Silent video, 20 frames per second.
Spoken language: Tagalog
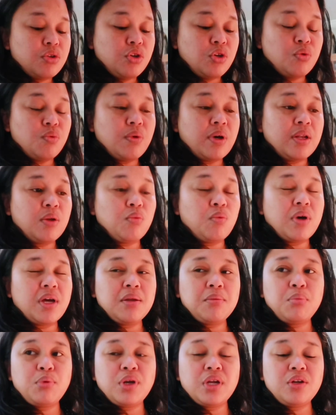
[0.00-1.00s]
Do you want
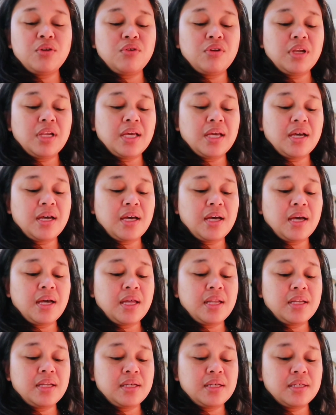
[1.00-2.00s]
one bread only,
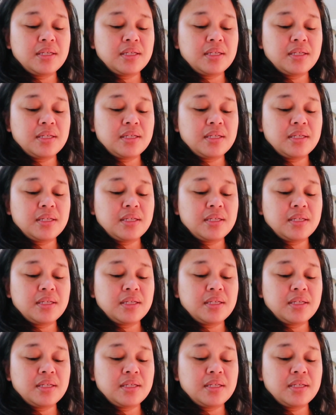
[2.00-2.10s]
Han?